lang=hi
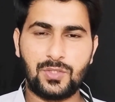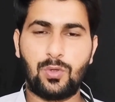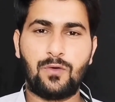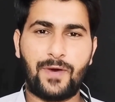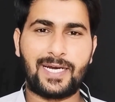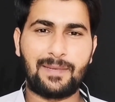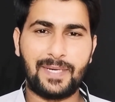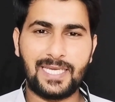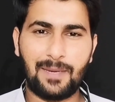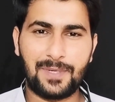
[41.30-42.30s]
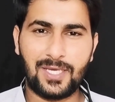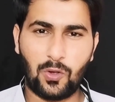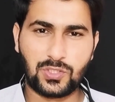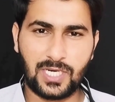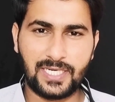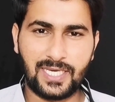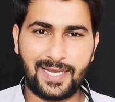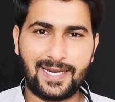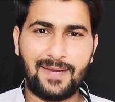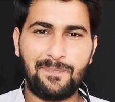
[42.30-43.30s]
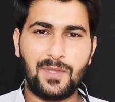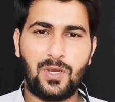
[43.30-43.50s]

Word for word: तो फ़खर भाई आपने हौसला नहीं हारना